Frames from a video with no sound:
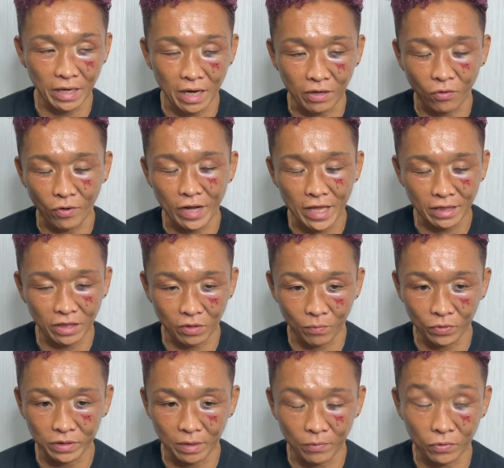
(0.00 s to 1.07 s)
あ、これって
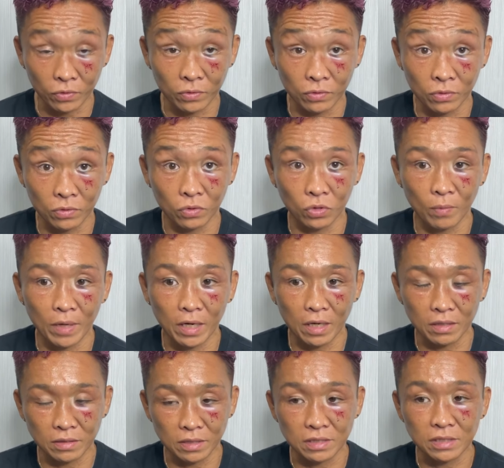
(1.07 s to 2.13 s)
思ったも言葉が
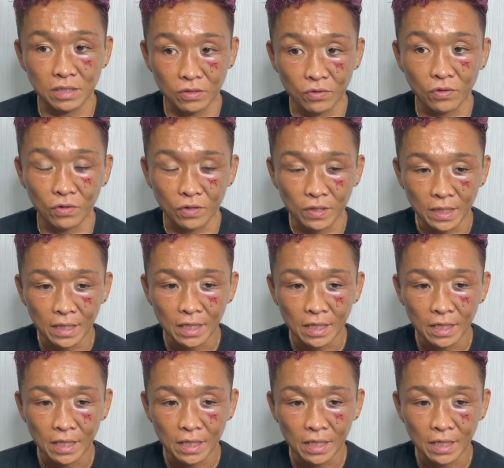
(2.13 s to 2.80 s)
あるんですけど、